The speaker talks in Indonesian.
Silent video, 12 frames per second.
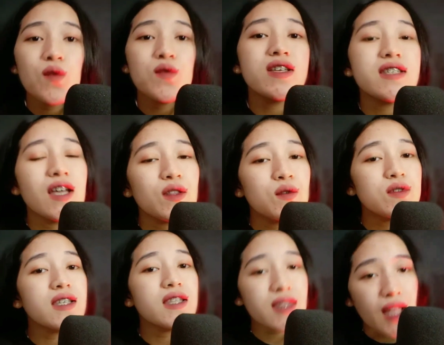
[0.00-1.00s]
udah jatuh
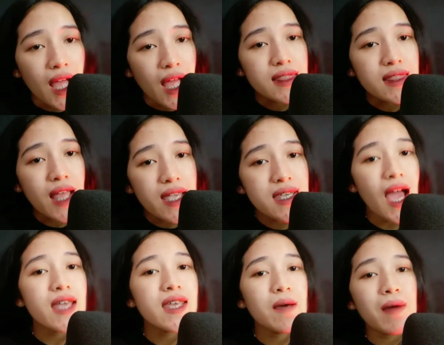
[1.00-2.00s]
cinta, tai
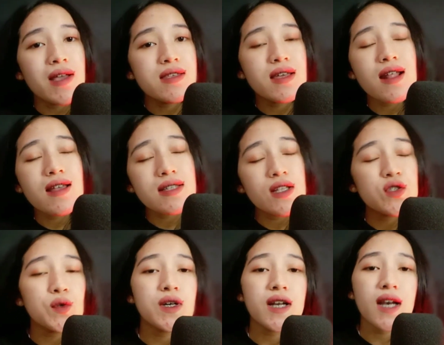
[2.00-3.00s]
ayam aja rasa
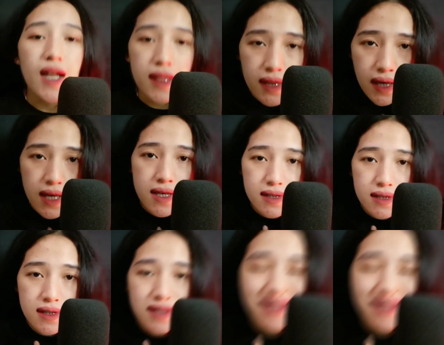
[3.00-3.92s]
coklat guys.